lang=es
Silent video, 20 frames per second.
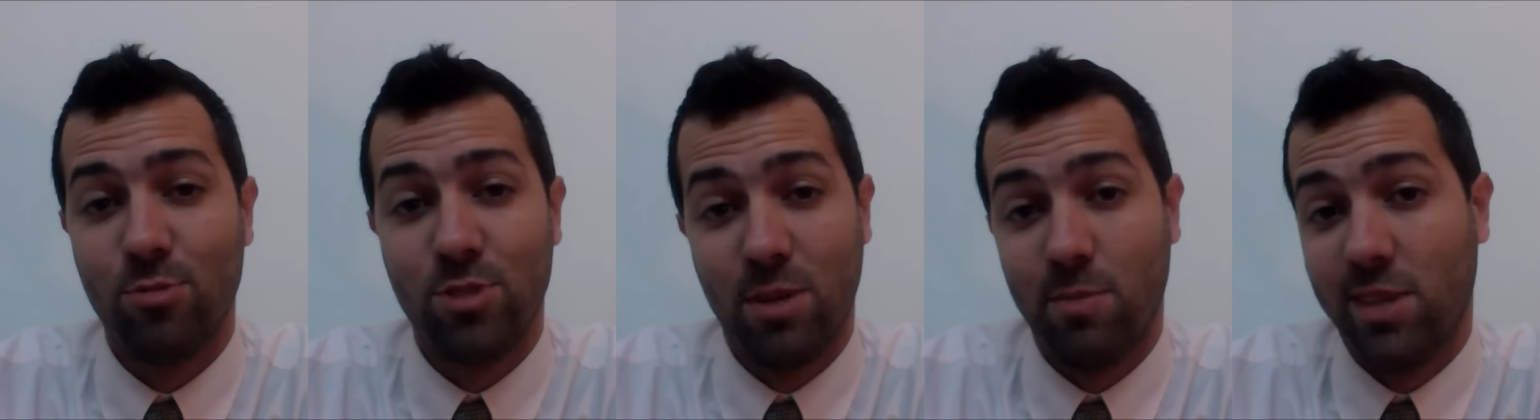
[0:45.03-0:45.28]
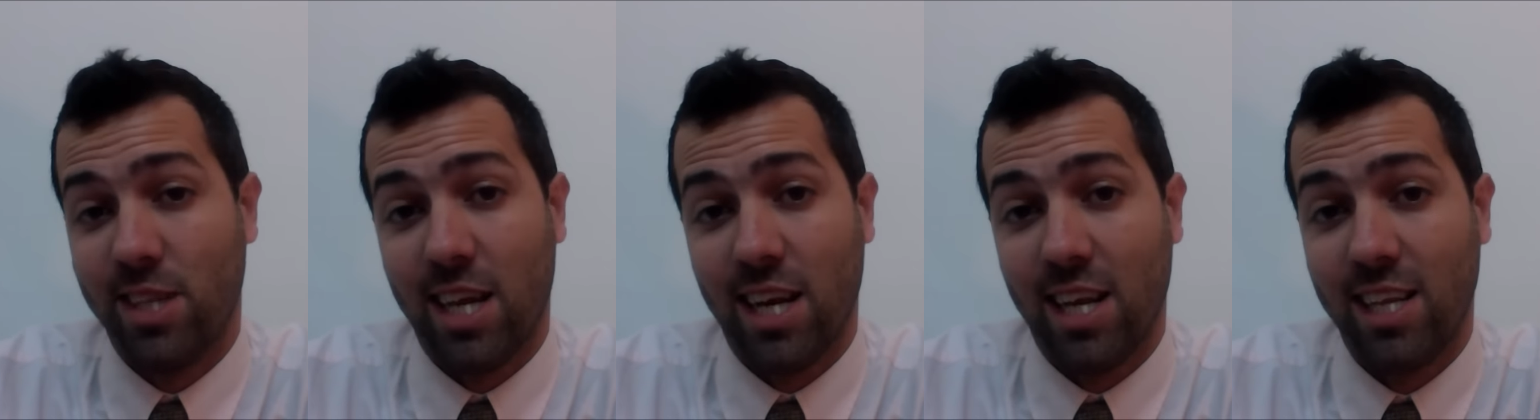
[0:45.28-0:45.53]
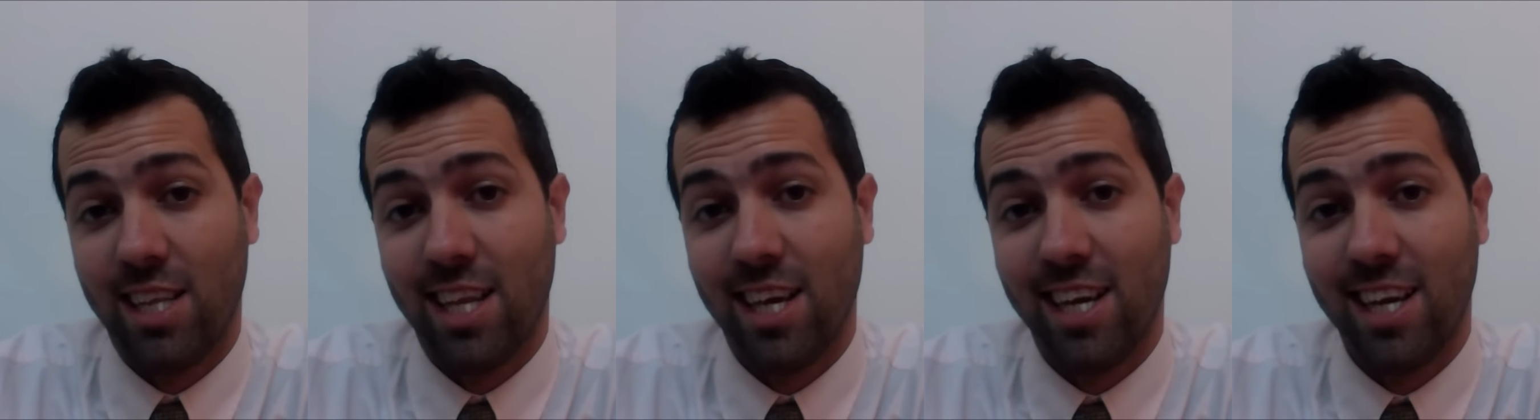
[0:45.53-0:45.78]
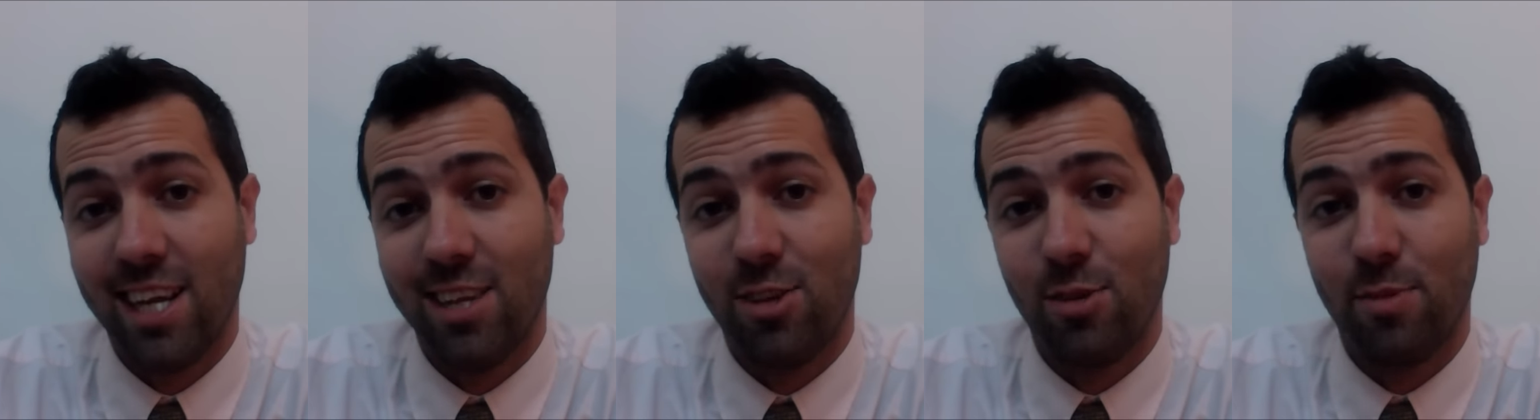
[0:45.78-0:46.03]
usé mi tarjeta
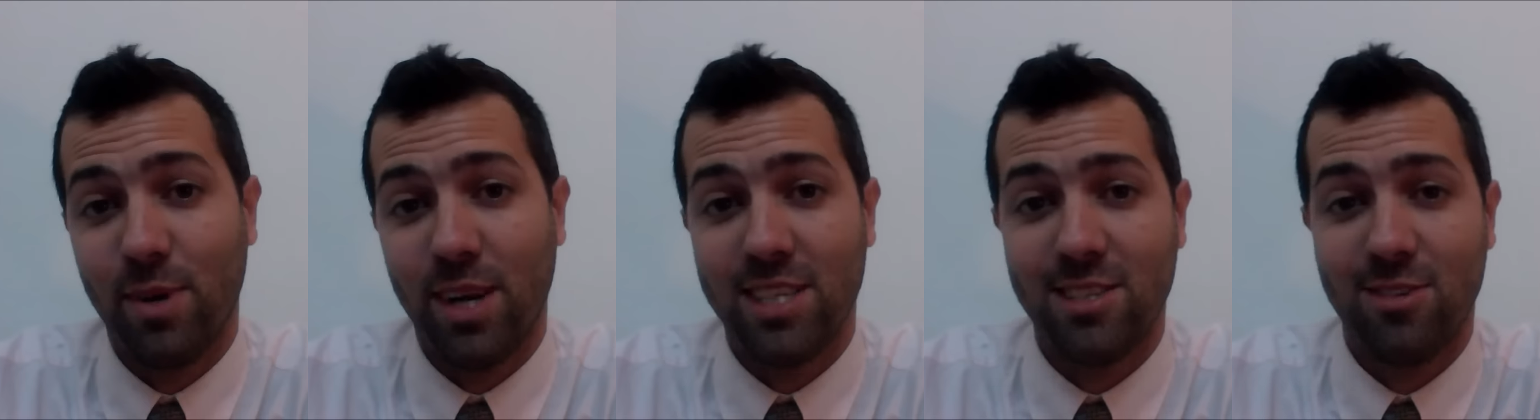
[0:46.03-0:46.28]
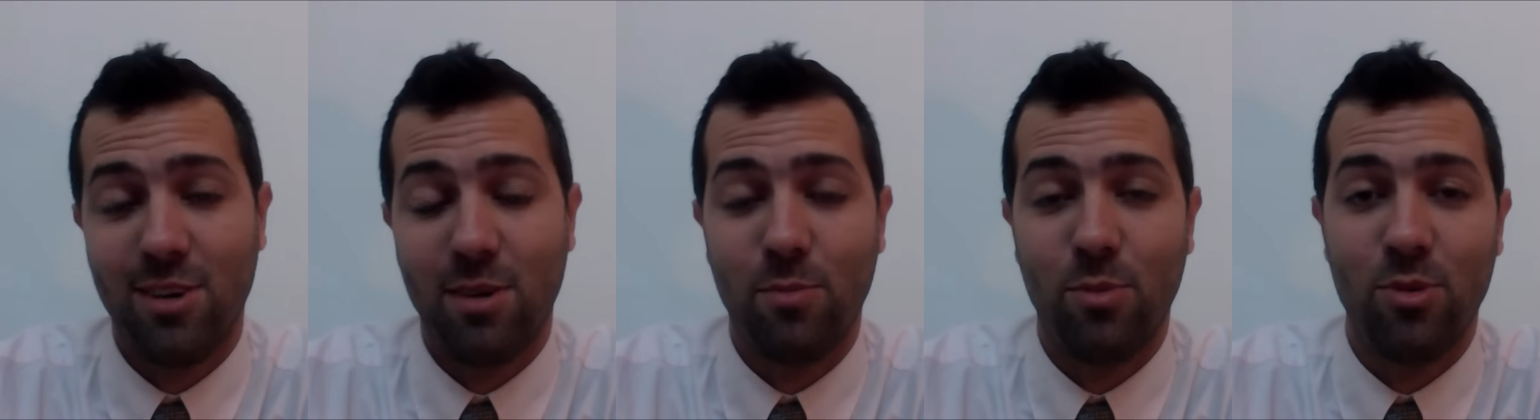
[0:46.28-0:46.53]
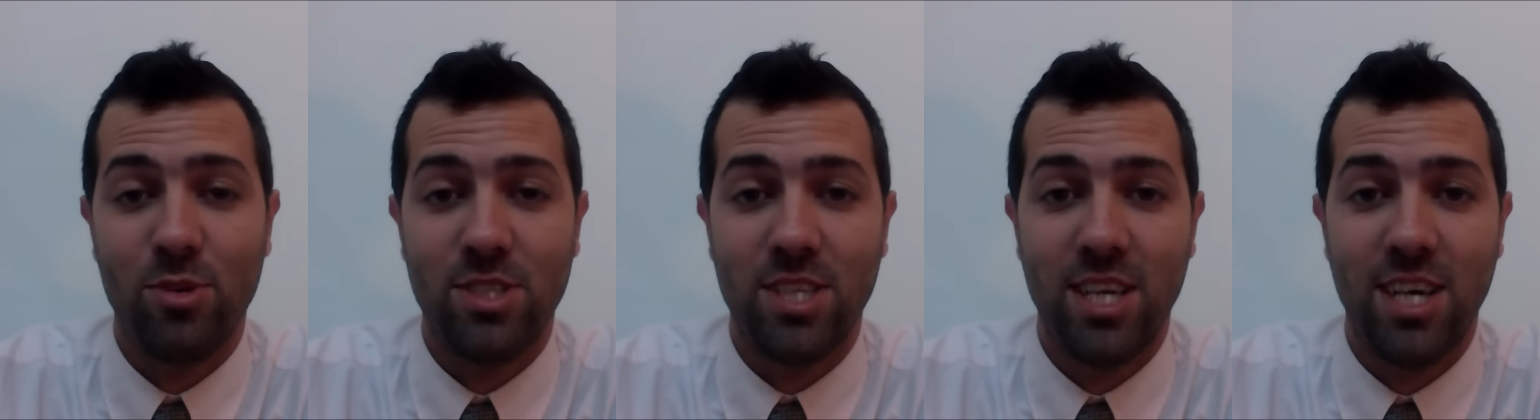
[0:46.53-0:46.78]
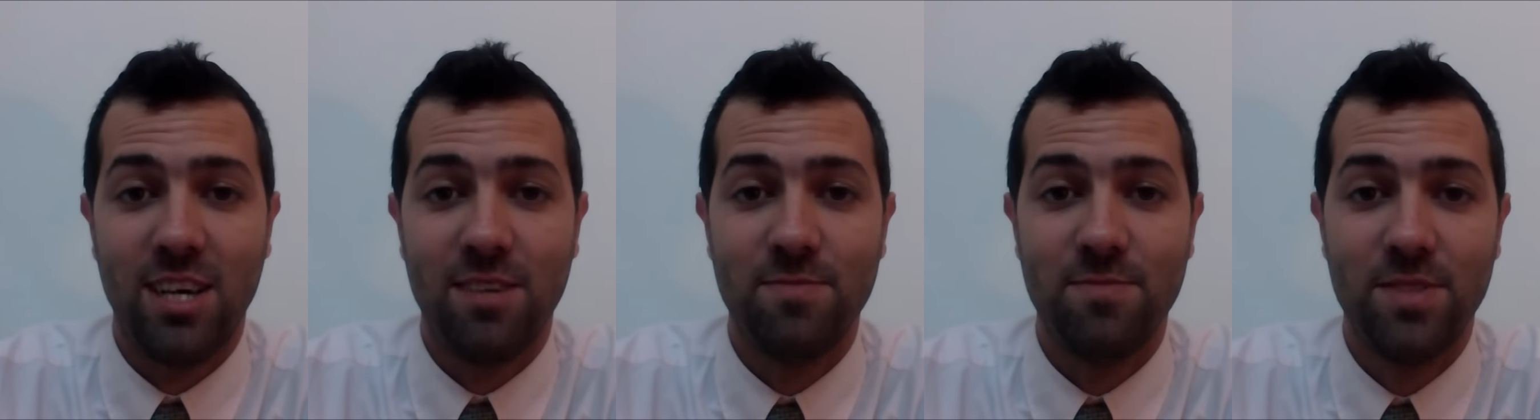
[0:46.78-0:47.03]
de crédito para hacer una
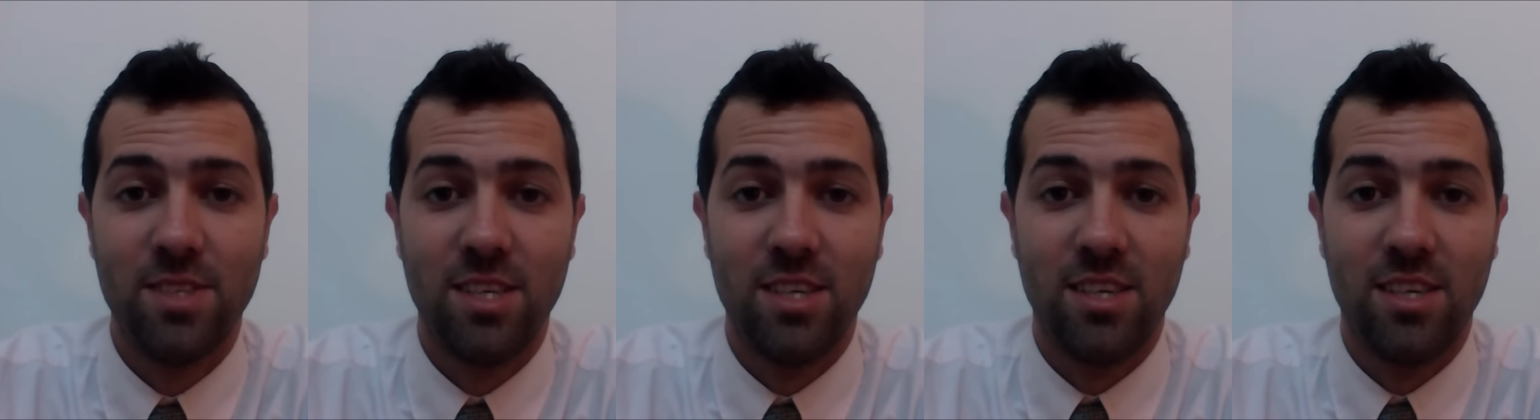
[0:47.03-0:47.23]
publicidad,